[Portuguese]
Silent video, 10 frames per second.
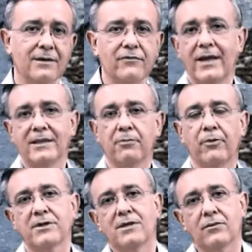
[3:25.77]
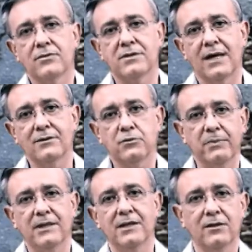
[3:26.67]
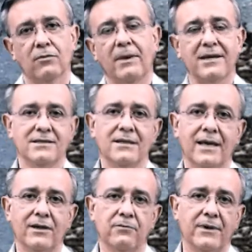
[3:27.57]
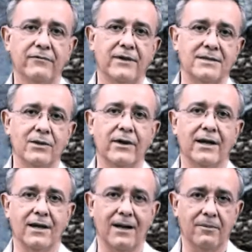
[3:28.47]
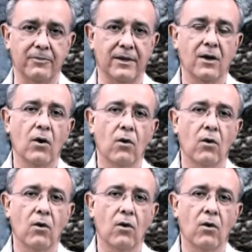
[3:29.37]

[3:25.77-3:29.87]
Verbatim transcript: venha depois de alguns anos pedindo mais dinheiro para fazer o recap